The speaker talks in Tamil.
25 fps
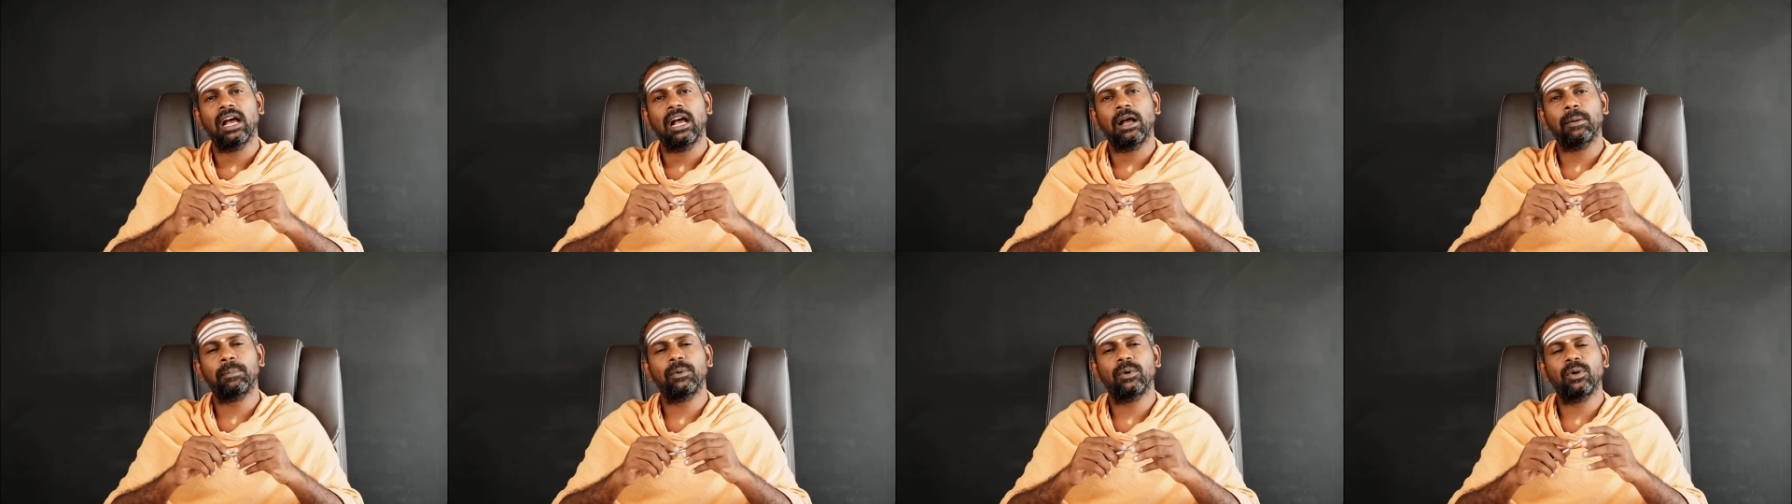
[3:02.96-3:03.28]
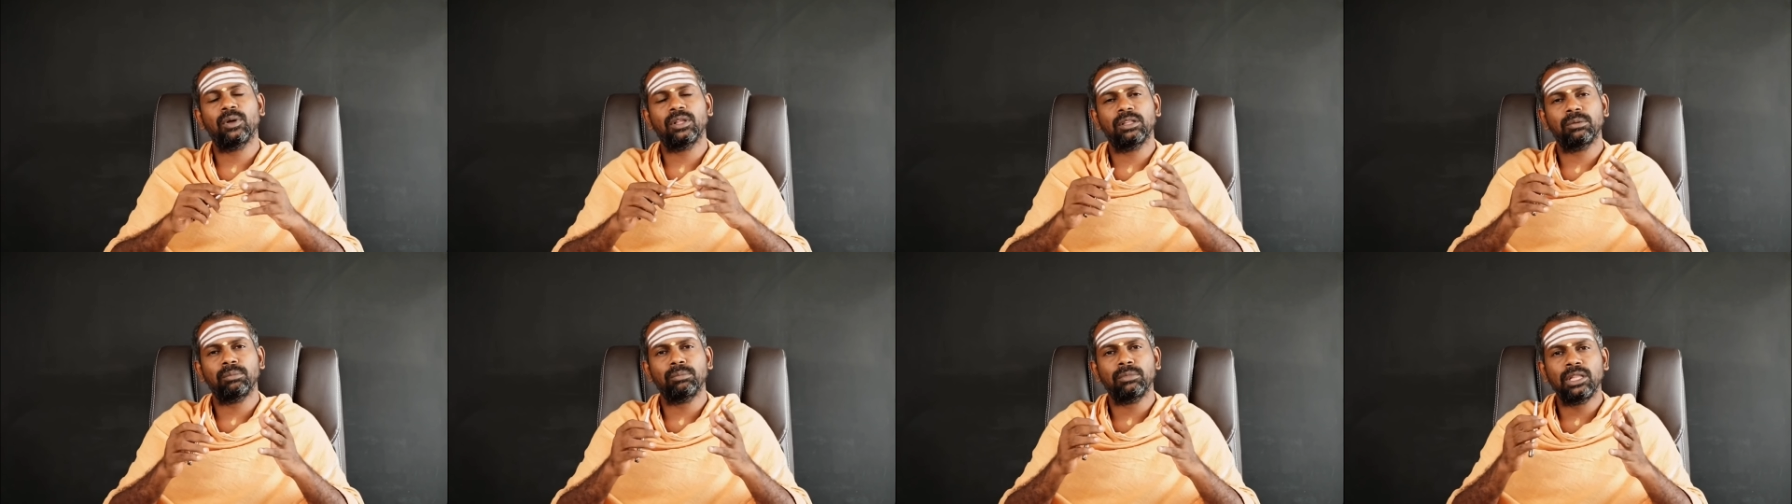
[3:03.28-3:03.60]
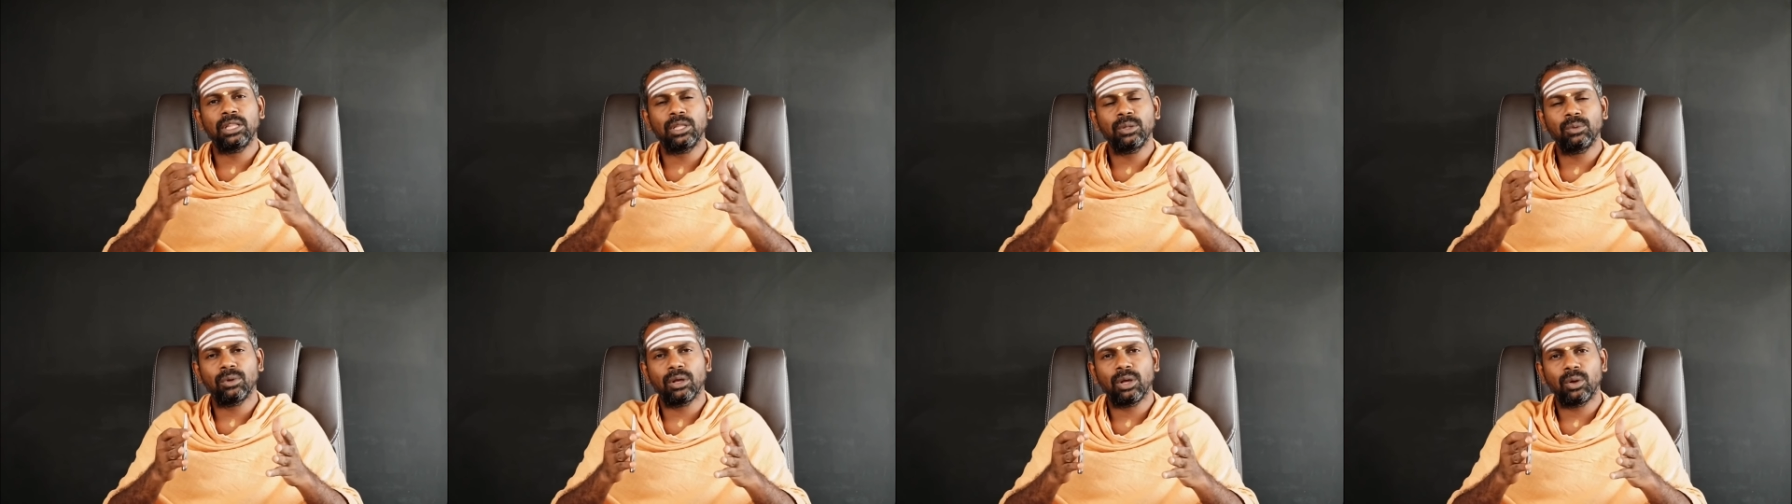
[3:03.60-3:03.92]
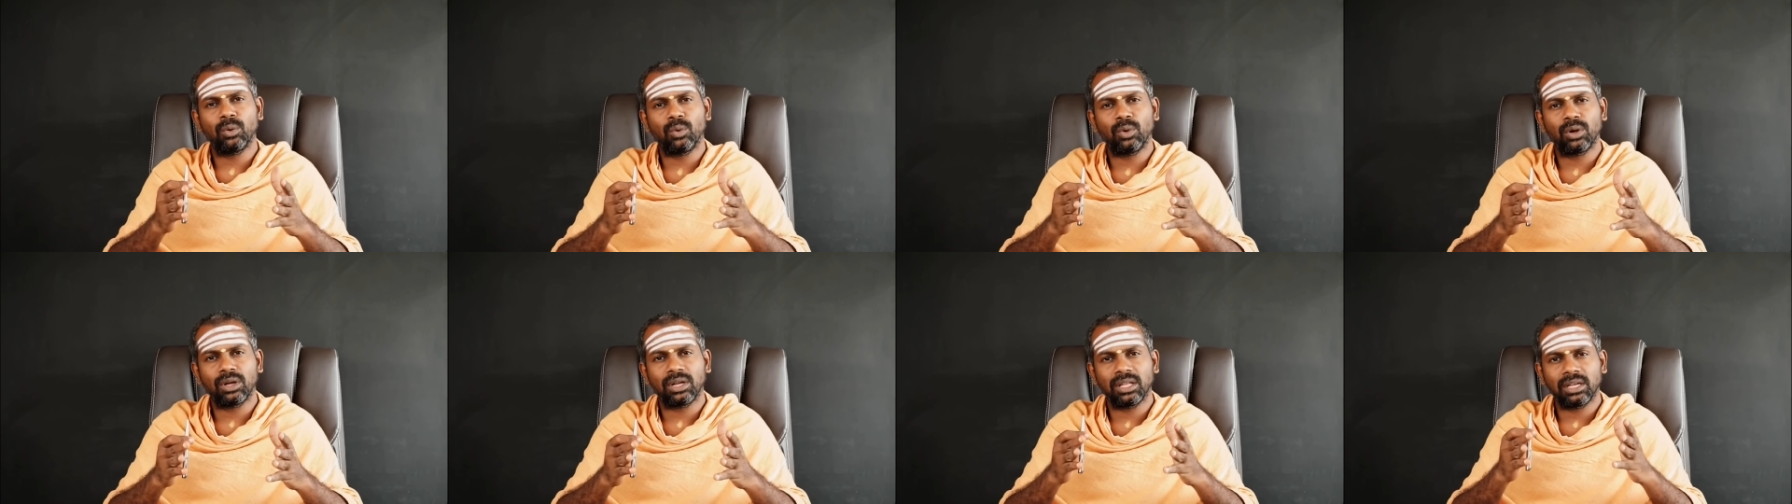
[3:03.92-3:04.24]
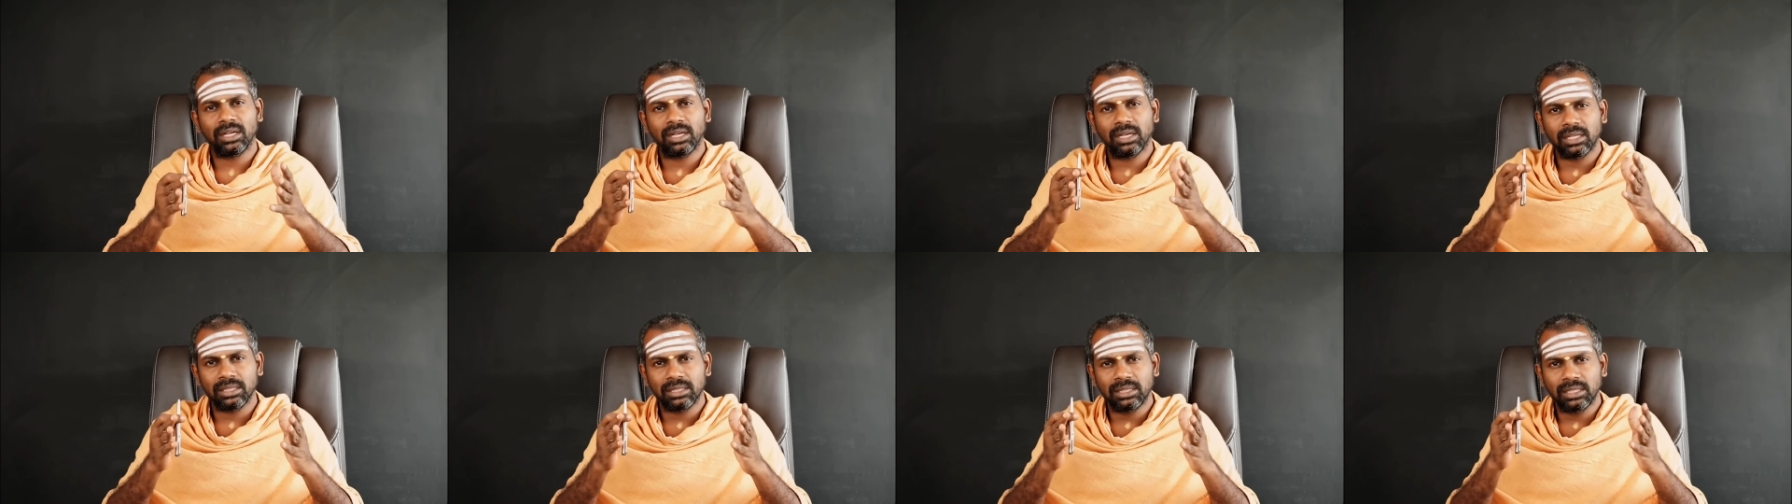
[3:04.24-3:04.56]
அப்போது அந்த மெதுவாக ஓட்ட
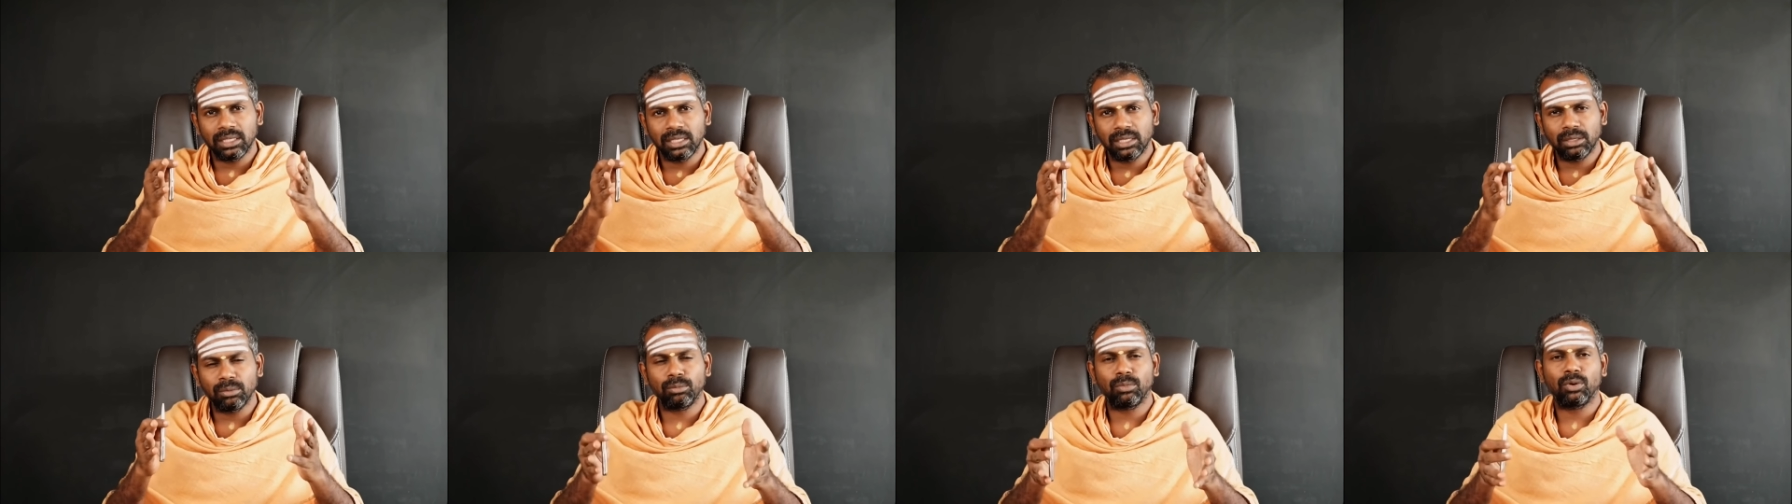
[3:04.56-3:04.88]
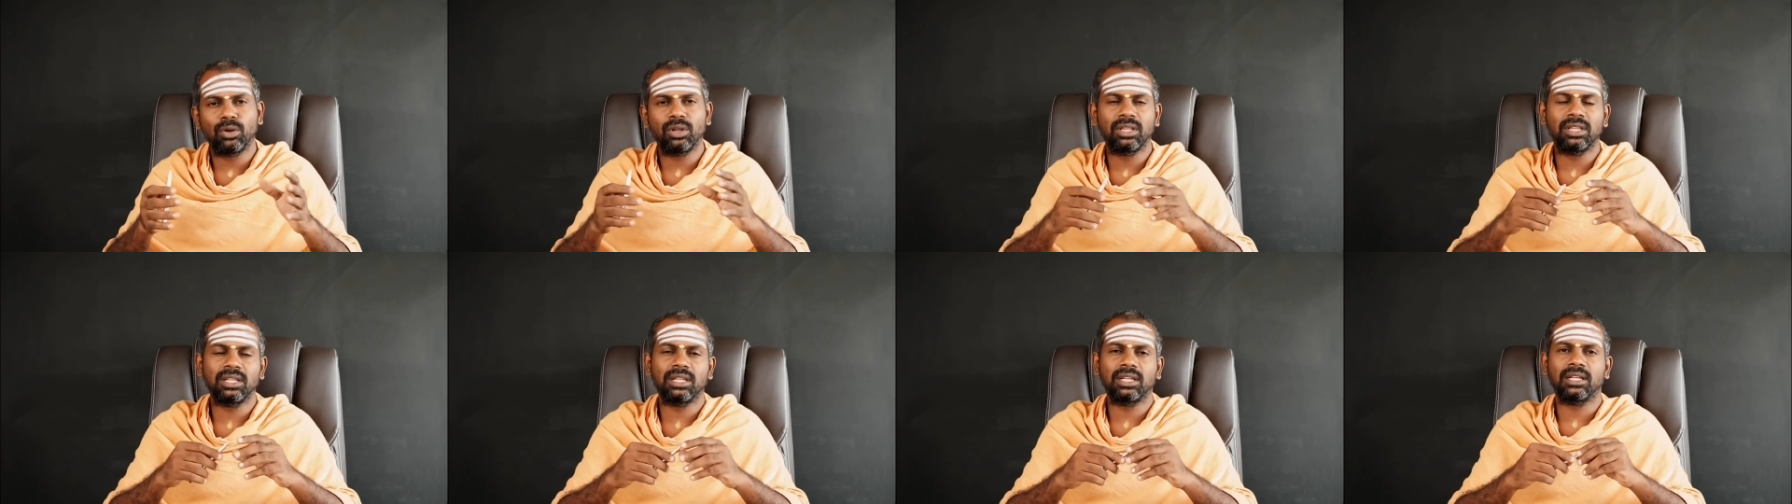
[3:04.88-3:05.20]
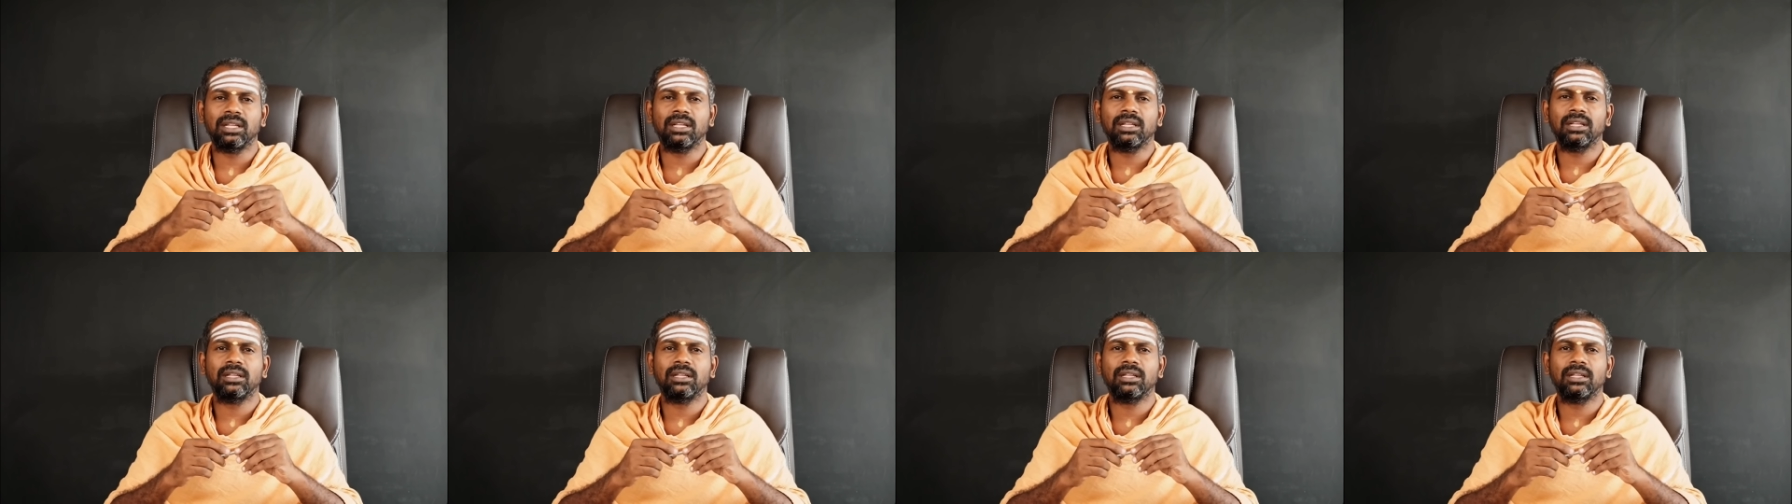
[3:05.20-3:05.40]
கற்றுக்கும் பொழுது